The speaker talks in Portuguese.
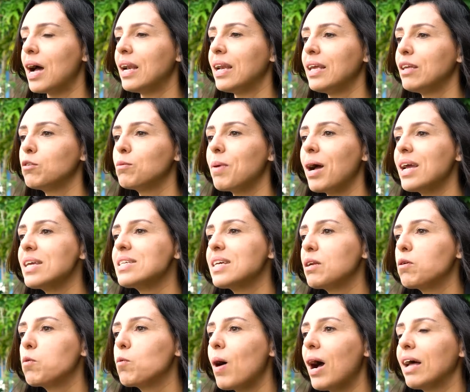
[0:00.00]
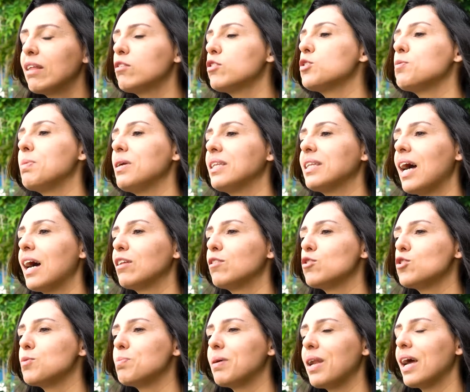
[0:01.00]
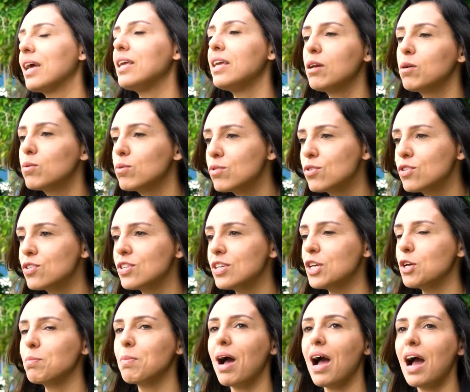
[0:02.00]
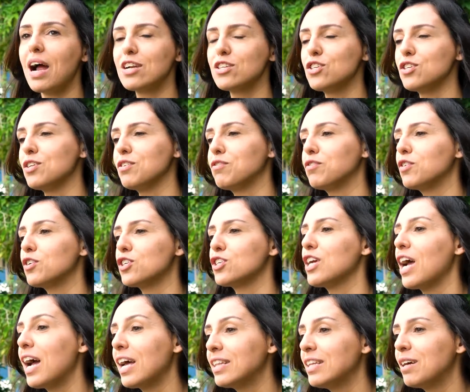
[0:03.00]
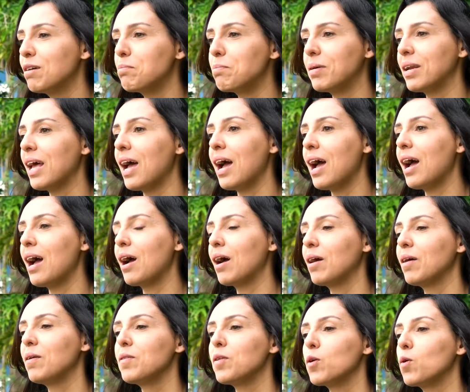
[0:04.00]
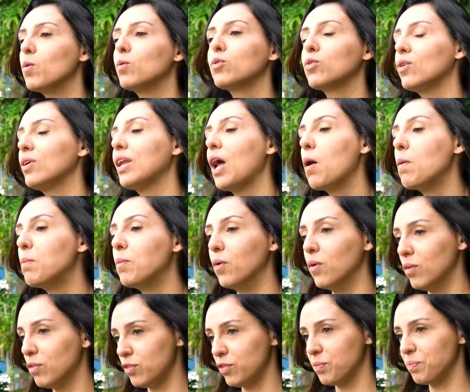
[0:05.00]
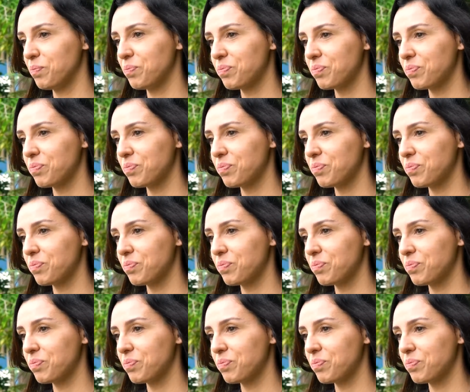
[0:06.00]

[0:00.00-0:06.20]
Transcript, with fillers: Além do mais, eram quadros pintados para ricos e uma arte forjada para controlar o povo.